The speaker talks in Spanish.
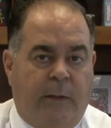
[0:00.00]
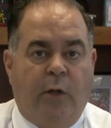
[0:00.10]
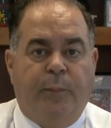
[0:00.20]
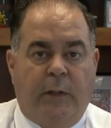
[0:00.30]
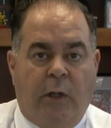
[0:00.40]

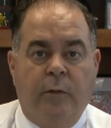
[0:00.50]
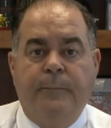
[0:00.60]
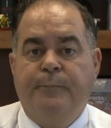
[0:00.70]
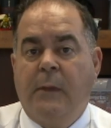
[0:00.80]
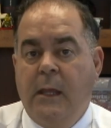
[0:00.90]
mi
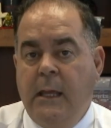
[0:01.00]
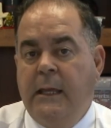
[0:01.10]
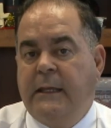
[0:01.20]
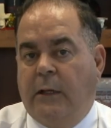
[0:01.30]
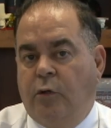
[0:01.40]
opinión,
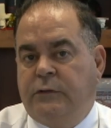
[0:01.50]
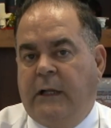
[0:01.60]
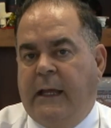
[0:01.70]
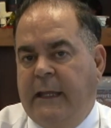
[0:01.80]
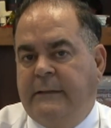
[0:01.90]
que nos
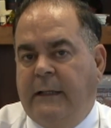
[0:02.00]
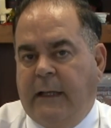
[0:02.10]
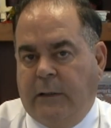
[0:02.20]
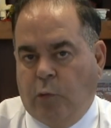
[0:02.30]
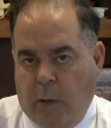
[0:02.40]
trae esta
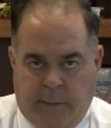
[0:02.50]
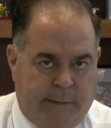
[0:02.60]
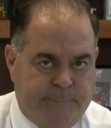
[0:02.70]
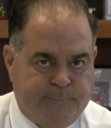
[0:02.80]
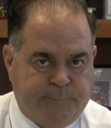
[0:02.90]
ley nueva.